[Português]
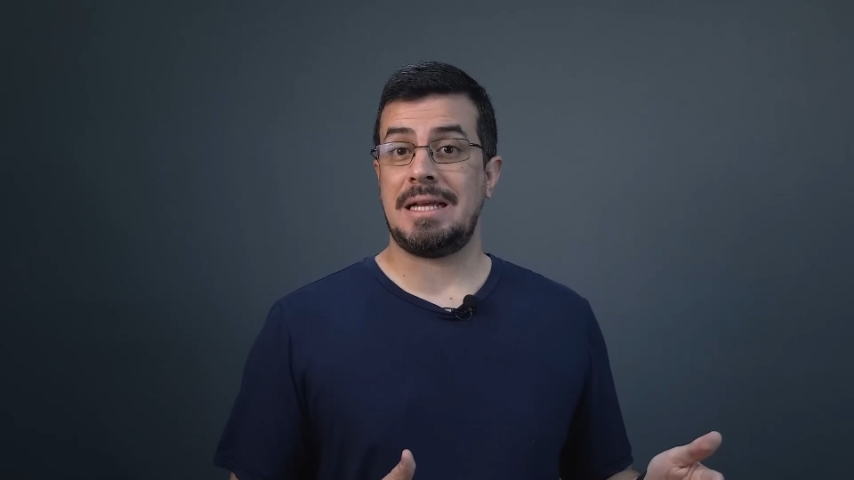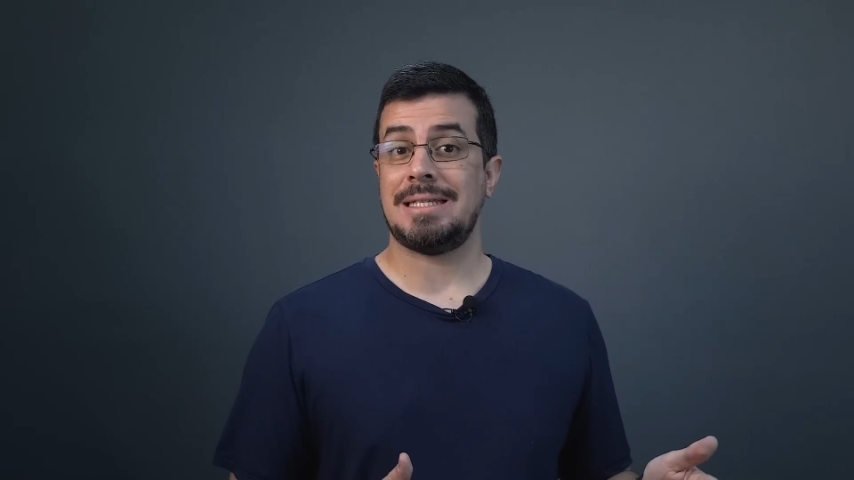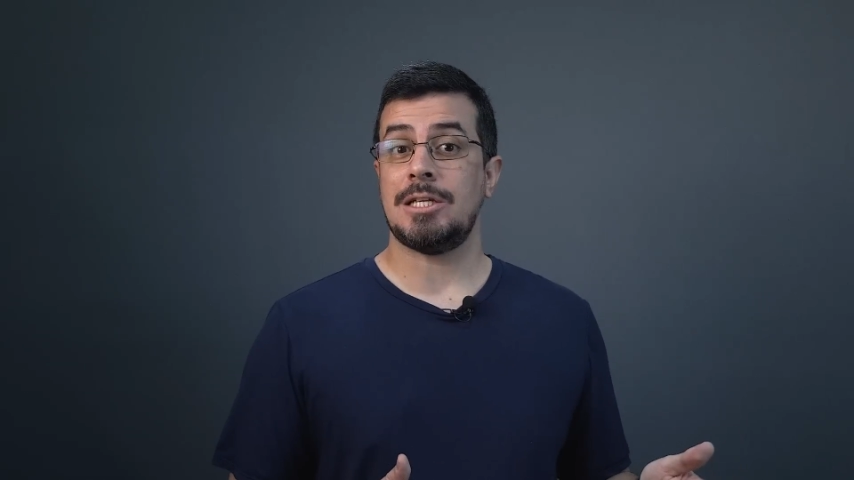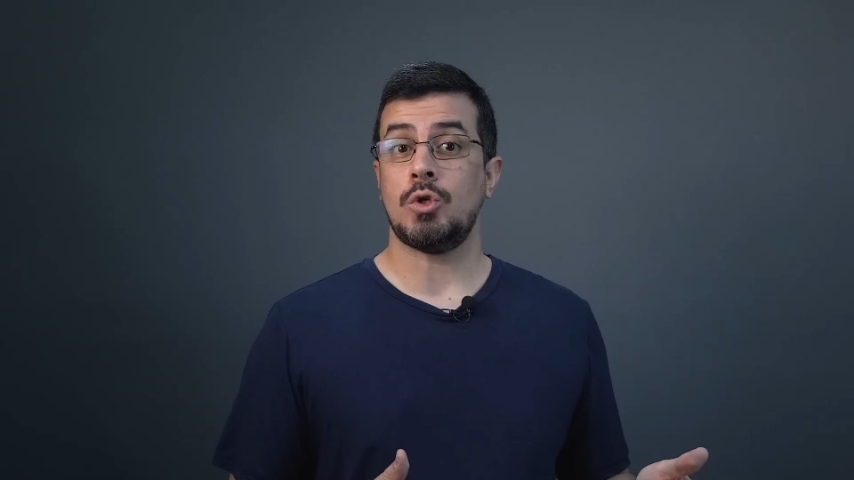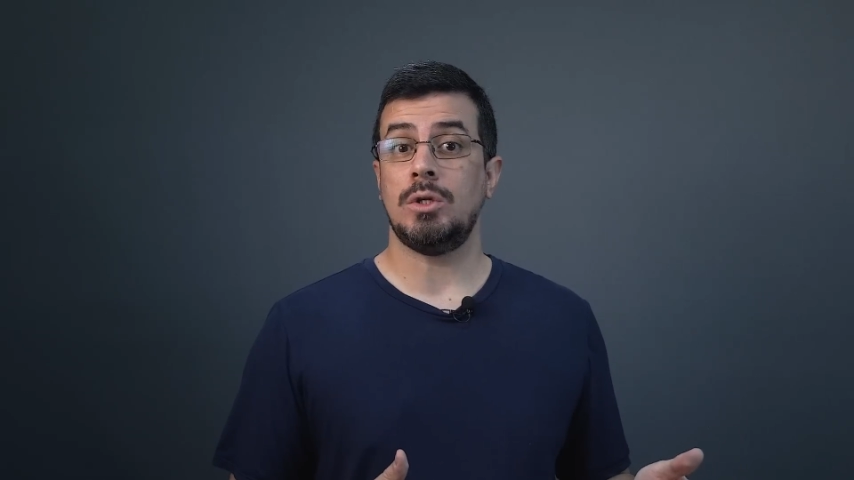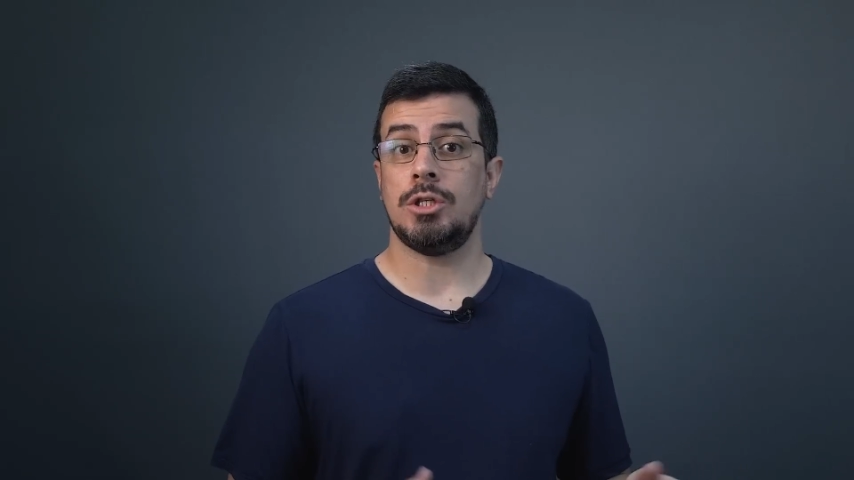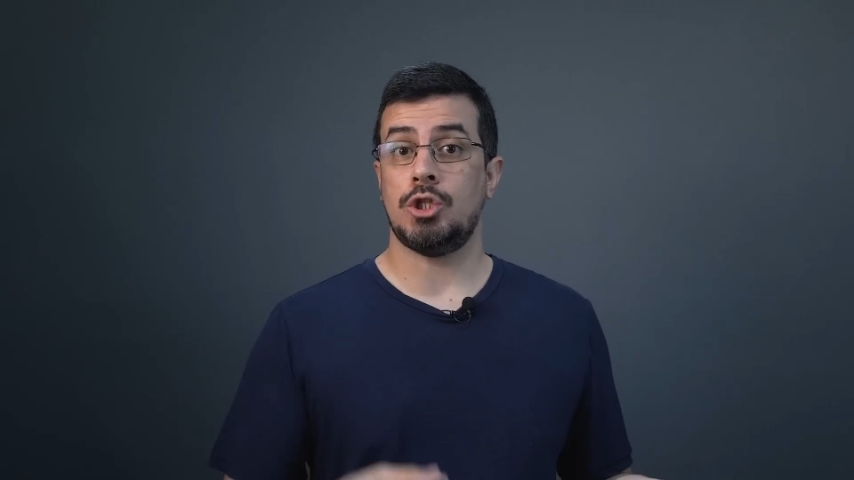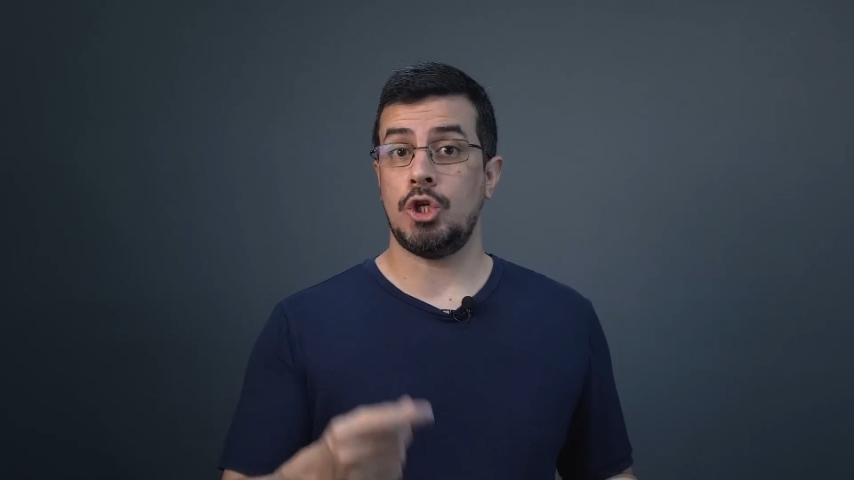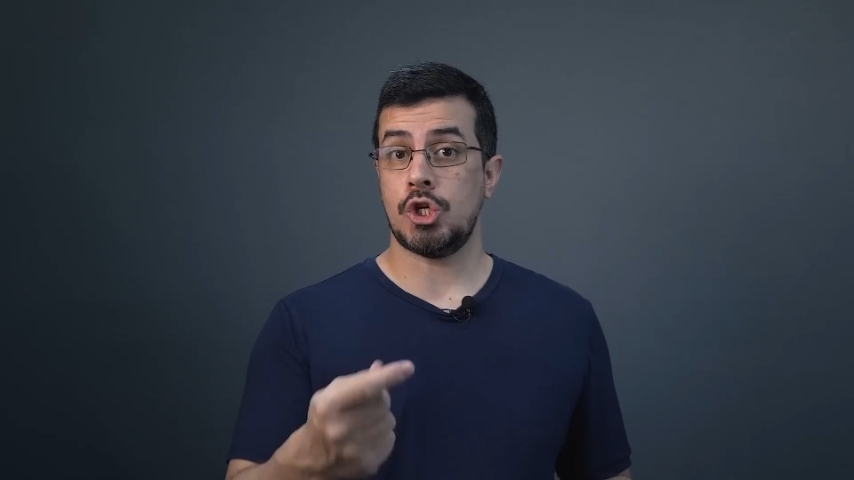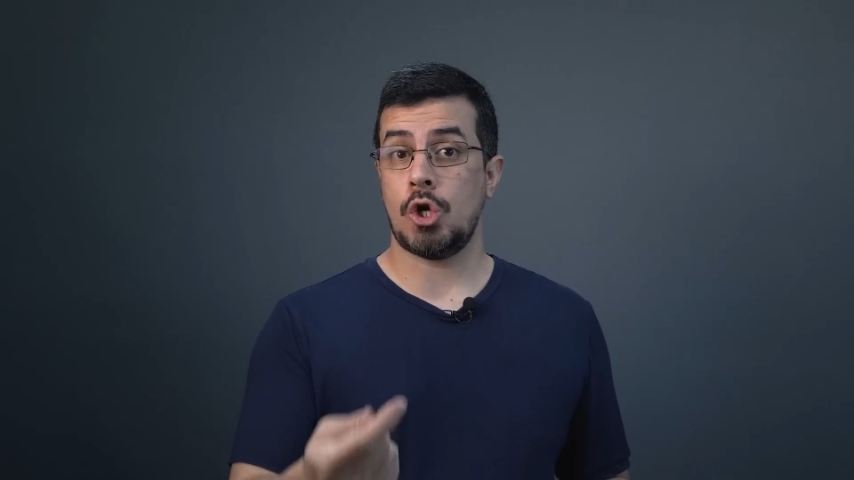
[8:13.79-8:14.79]
essas ondas
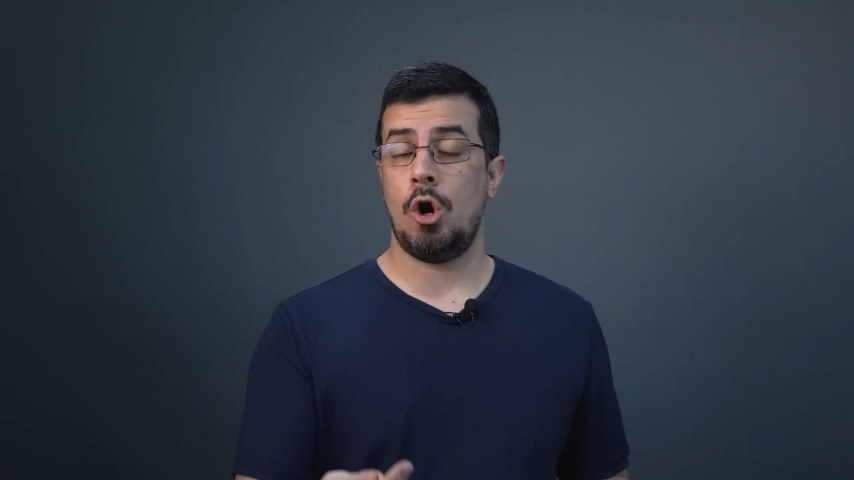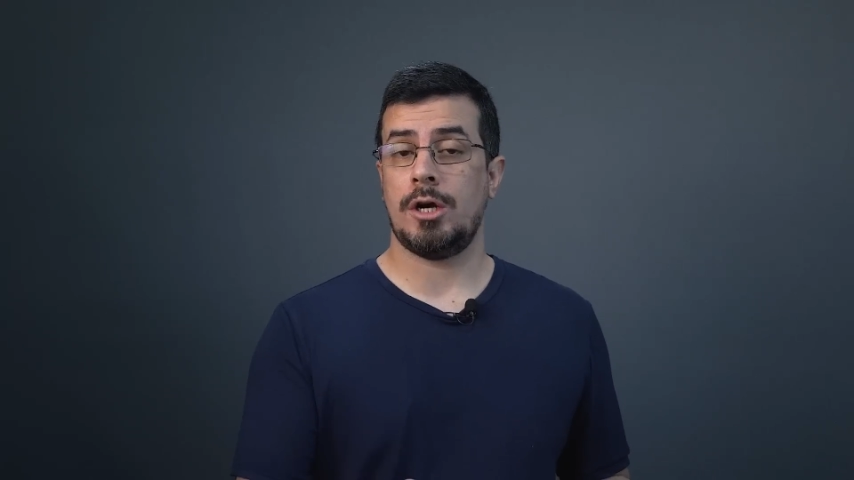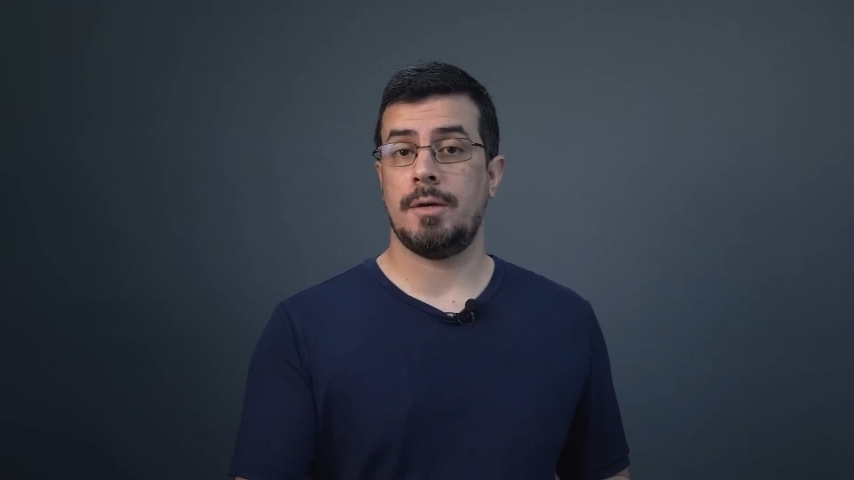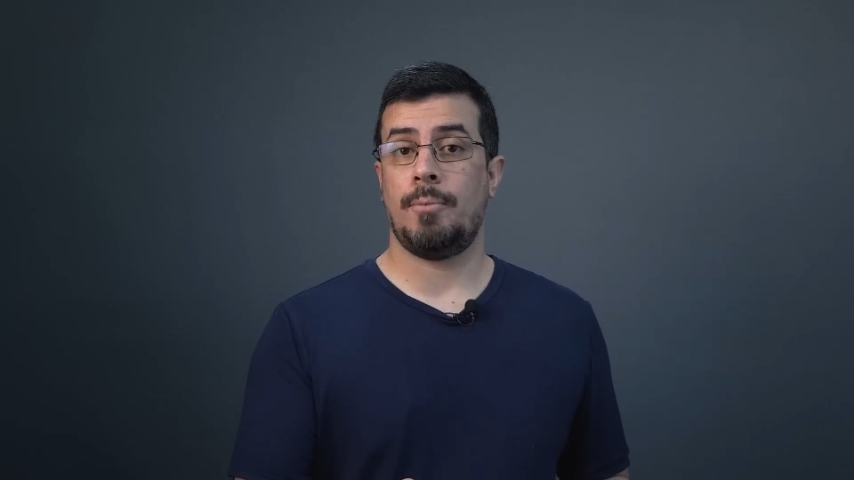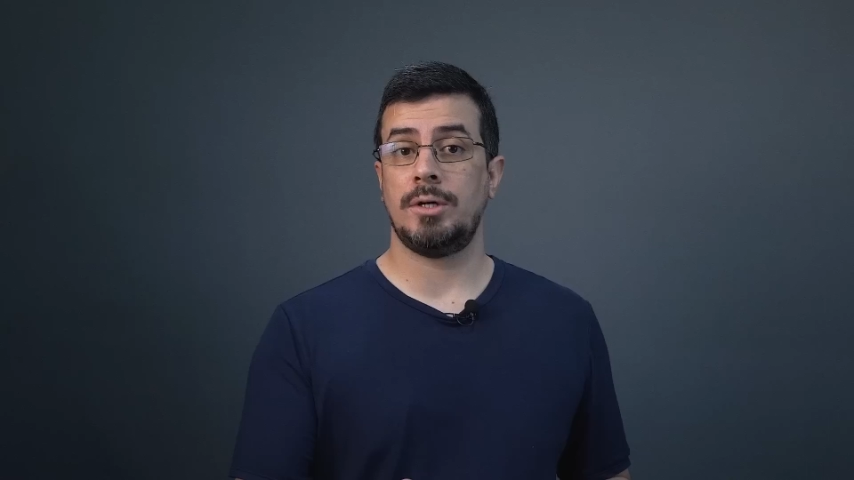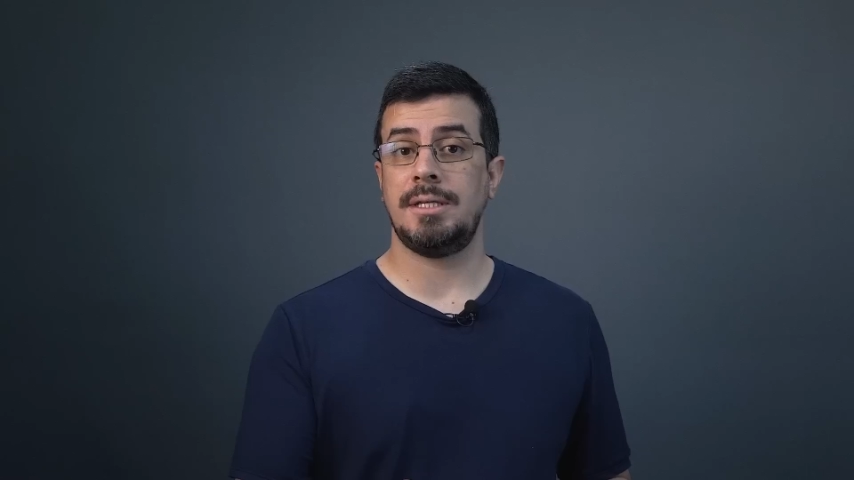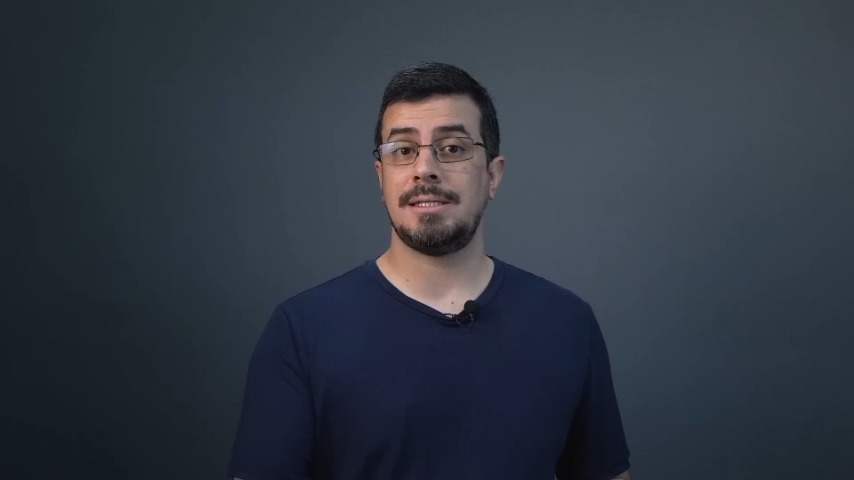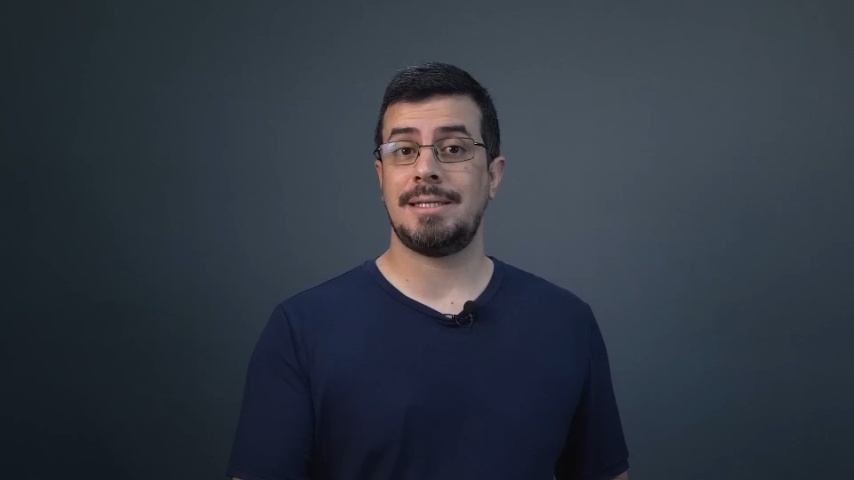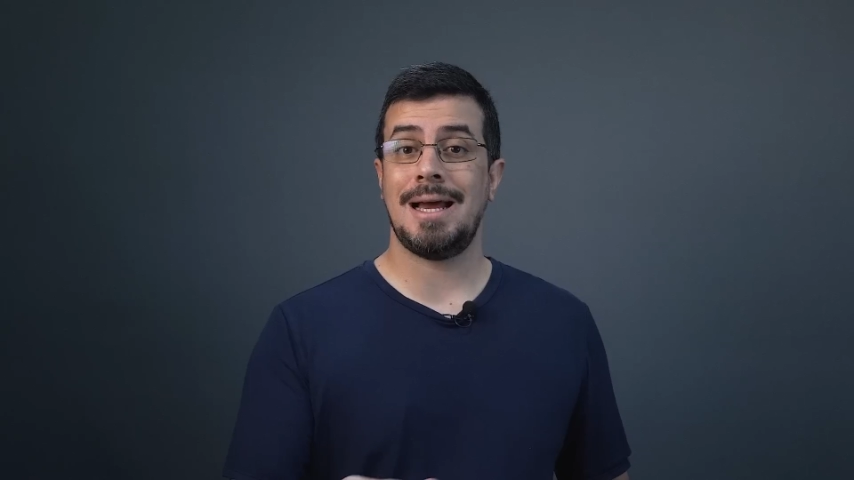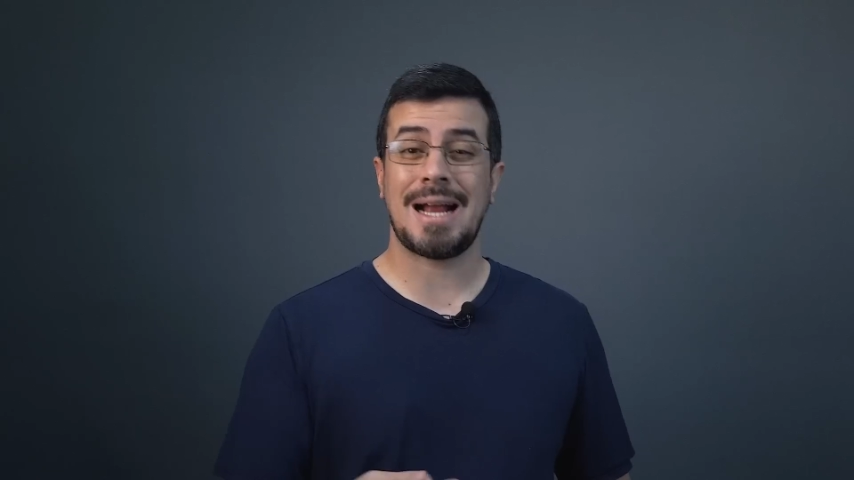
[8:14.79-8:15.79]
de choque podem
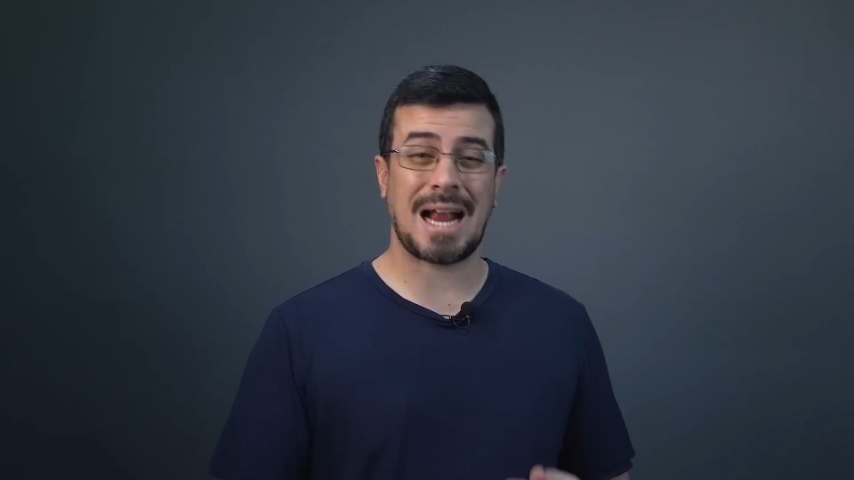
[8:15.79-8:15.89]
ser